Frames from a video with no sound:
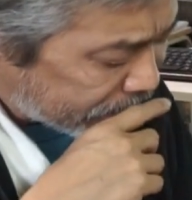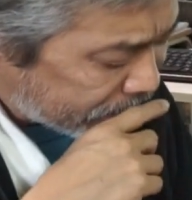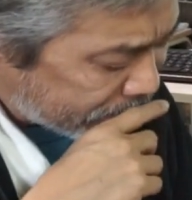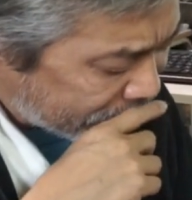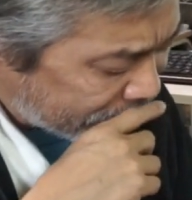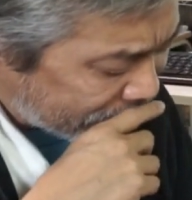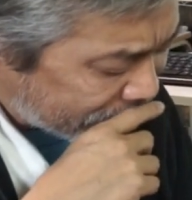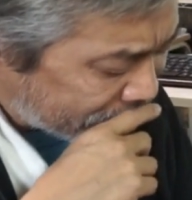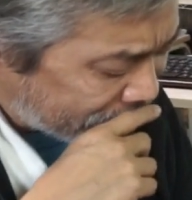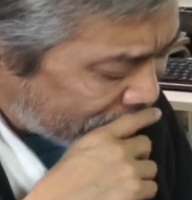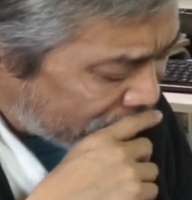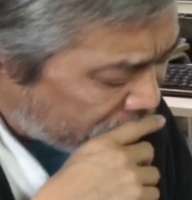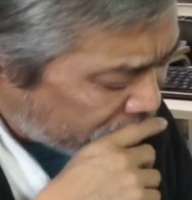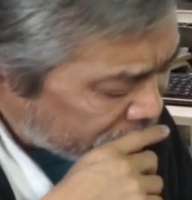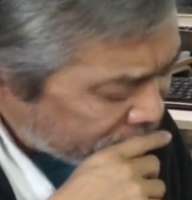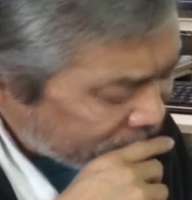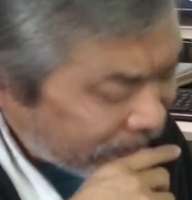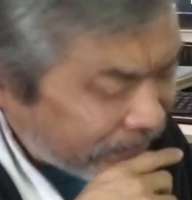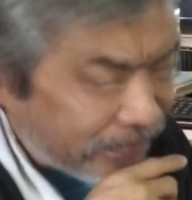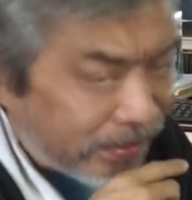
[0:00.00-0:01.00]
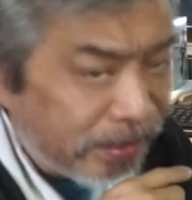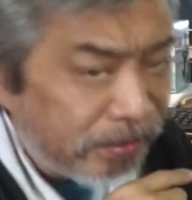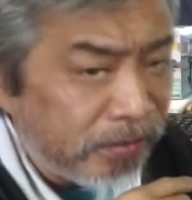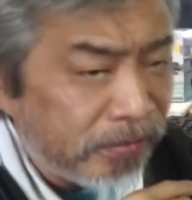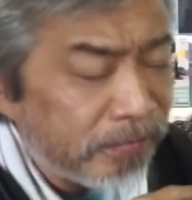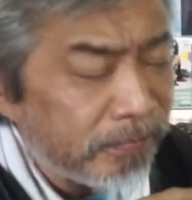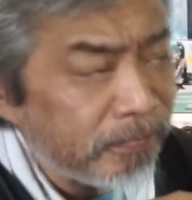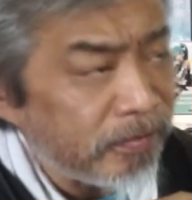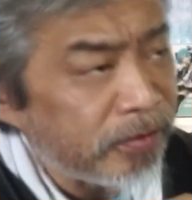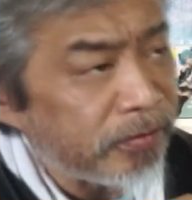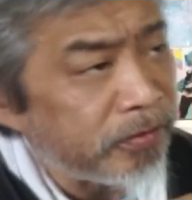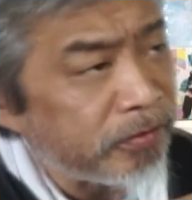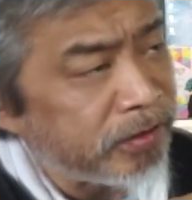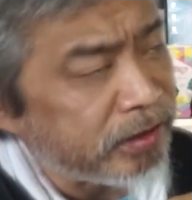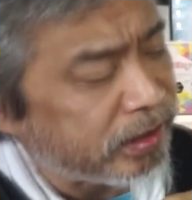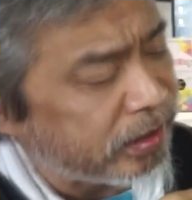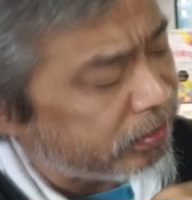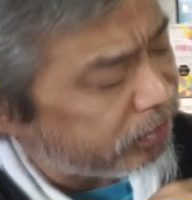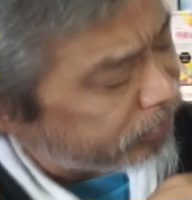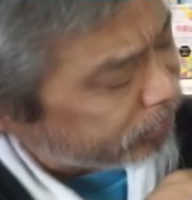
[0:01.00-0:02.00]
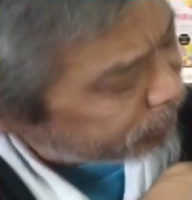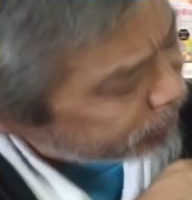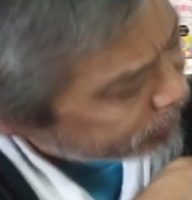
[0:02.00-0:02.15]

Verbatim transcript: と思います。まあこの辺はほんと地球